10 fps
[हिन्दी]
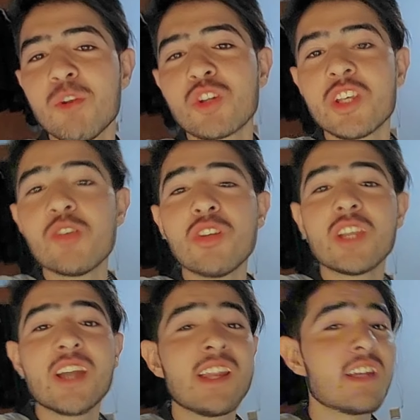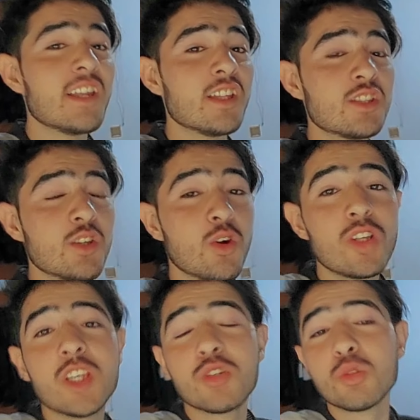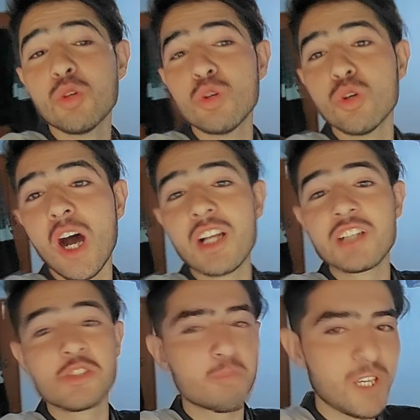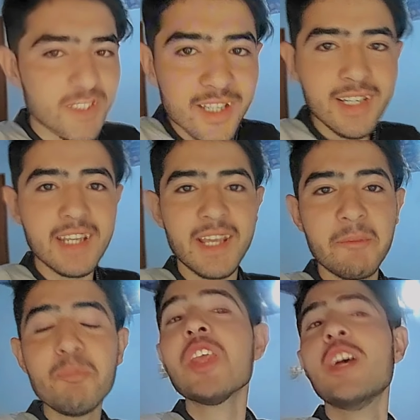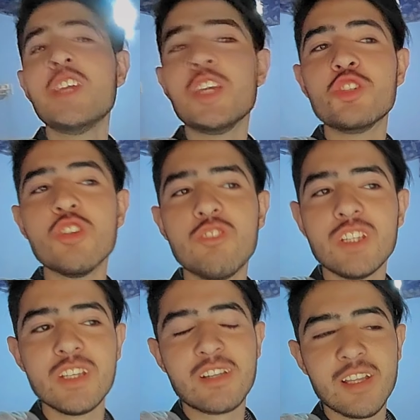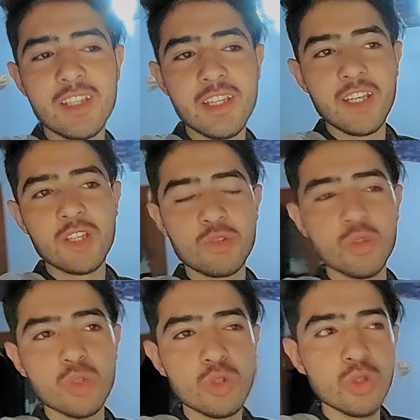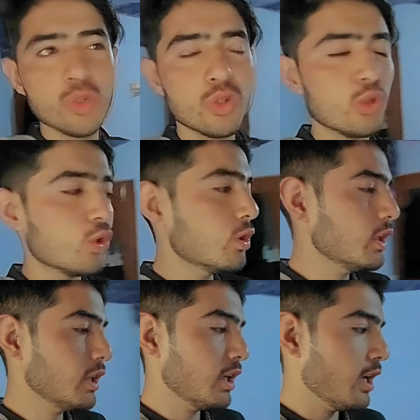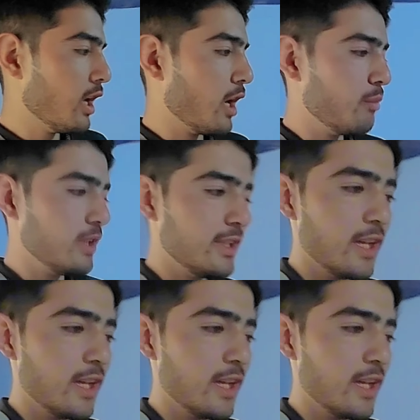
सब लोग ठीक होंगे खैर खैरियत से होंगे तो आज स्पेशल डे ईद फितर का दिन है तो अभी